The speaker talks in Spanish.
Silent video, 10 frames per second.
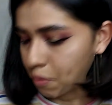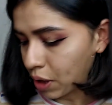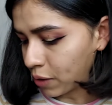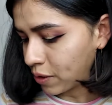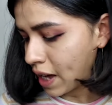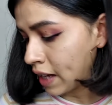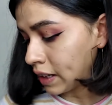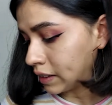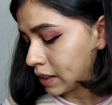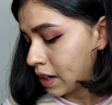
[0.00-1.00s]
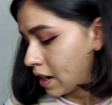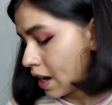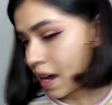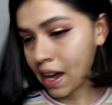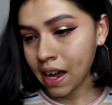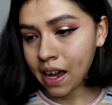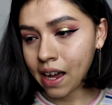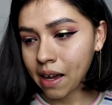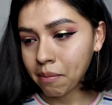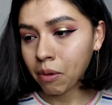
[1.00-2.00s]
bueno, X.
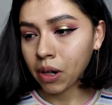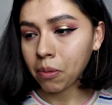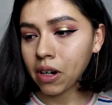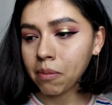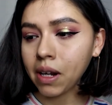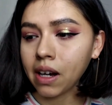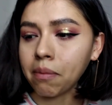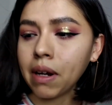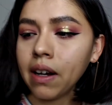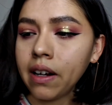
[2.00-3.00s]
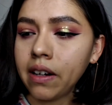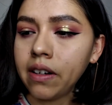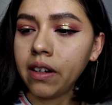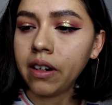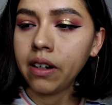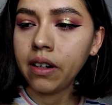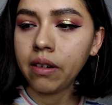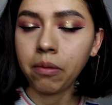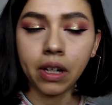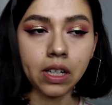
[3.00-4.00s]
Eh, me voy a poner mi rímel.
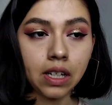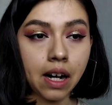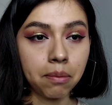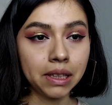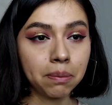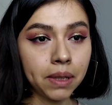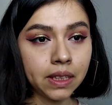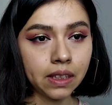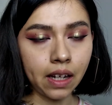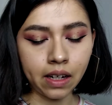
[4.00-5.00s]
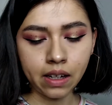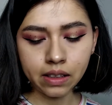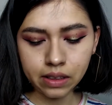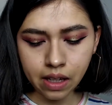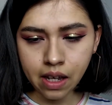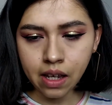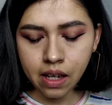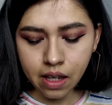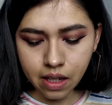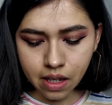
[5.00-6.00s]
Voy a enchinar mis pestañas.
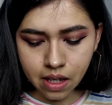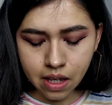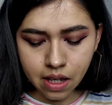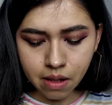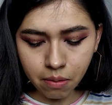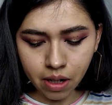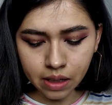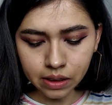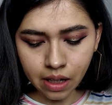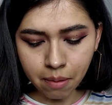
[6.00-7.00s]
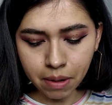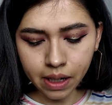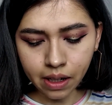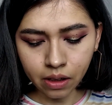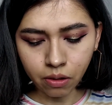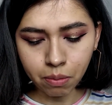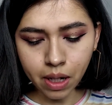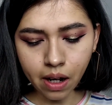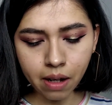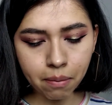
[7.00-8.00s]
Y voy a estar aplicando
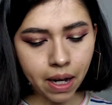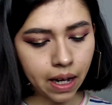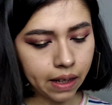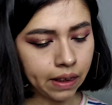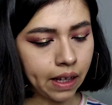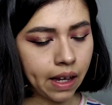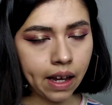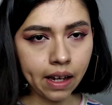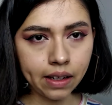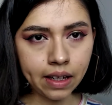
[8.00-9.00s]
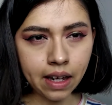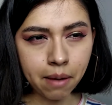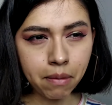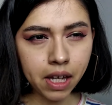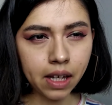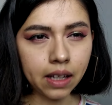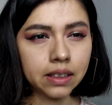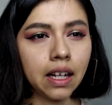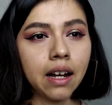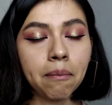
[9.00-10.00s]
mi rímel de IM, que
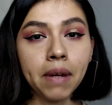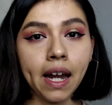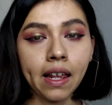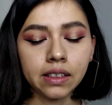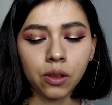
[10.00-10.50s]
es el Mirada